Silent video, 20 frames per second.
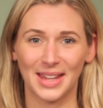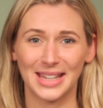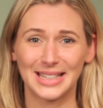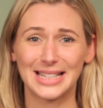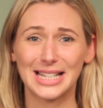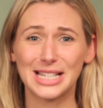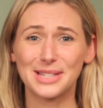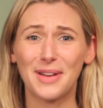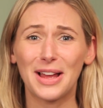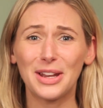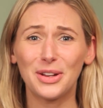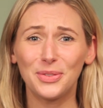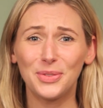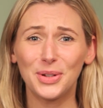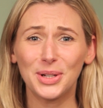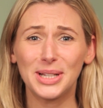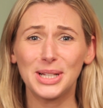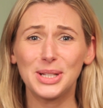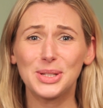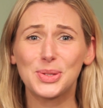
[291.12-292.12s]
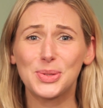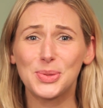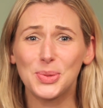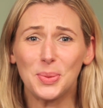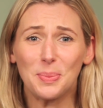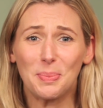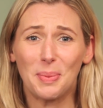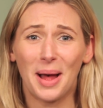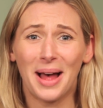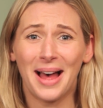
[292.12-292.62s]
Das war doch wirklich
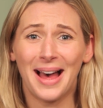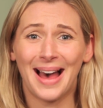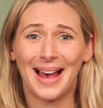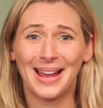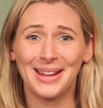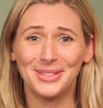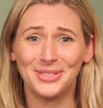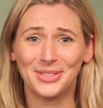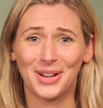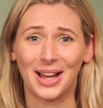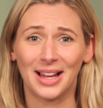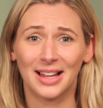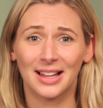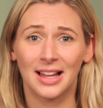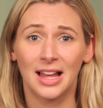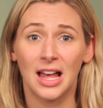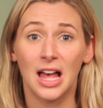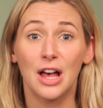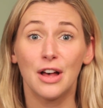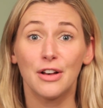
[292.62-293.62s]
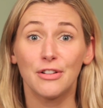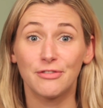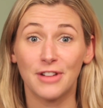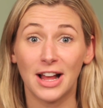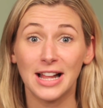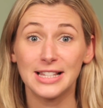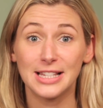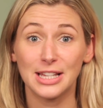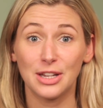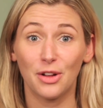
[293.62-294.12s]
super einfach.
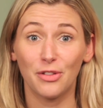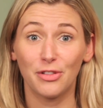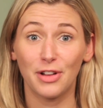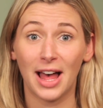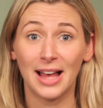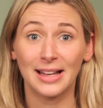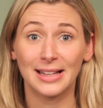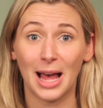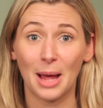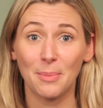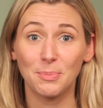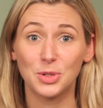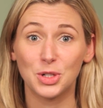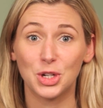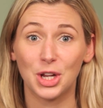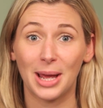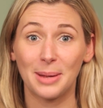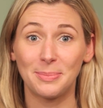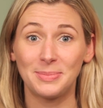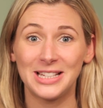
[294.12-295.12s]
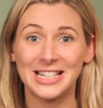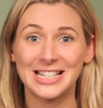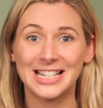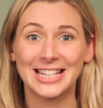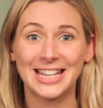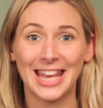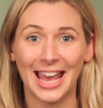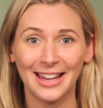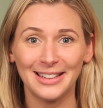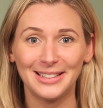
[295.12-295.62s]
Falls ihr noch Fragen habt, schreibt diese
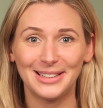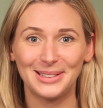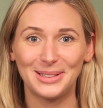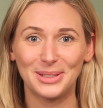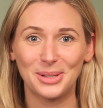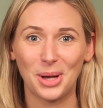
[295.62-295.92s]
gerne in die